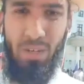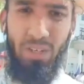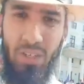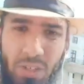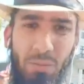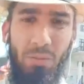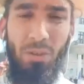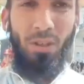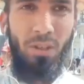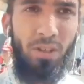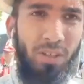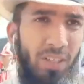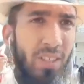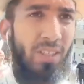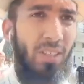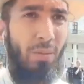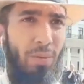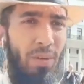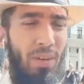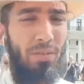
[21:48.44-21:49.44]
przepraszam. No to
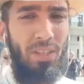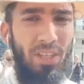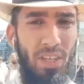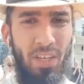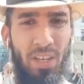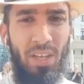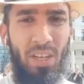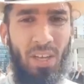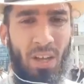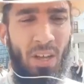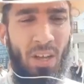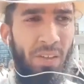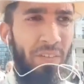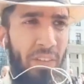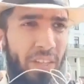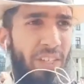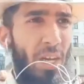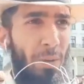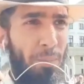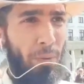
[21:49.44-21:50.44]
jest naprawdę,
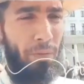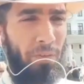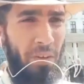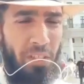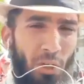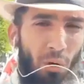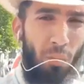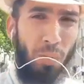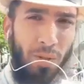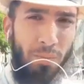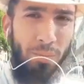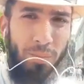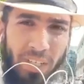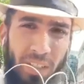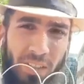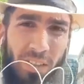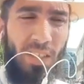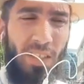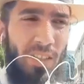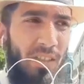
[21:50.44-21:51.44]
tak jak powiedział pan
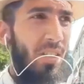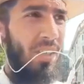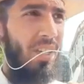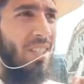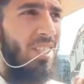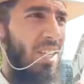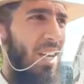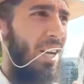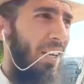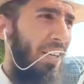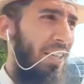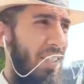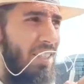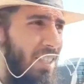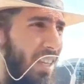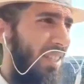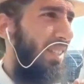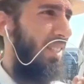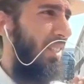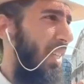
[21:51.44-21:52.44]
prezydent, to jest
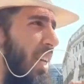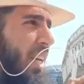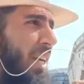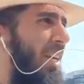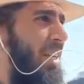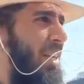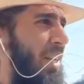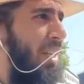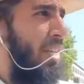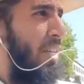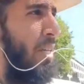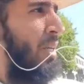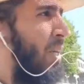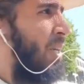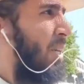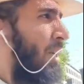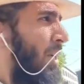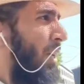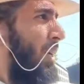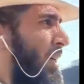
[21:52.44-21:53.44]
agitacja
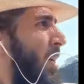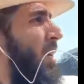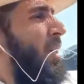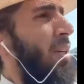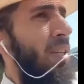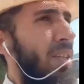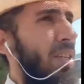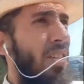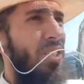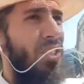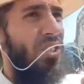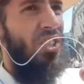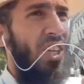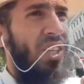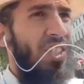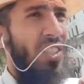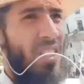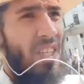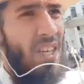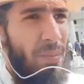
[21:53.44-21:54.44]
i
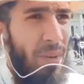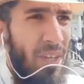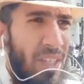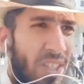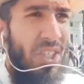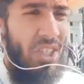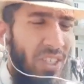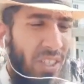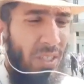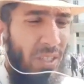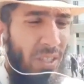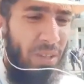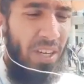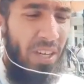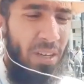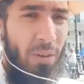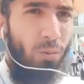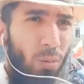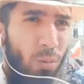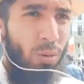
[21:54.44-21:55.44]
dzisiaj nie będzie
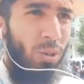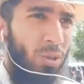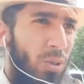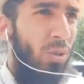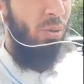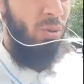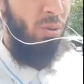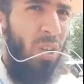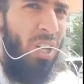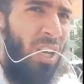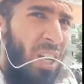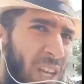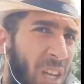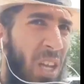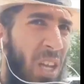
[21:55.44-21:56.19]
zabierał głosu.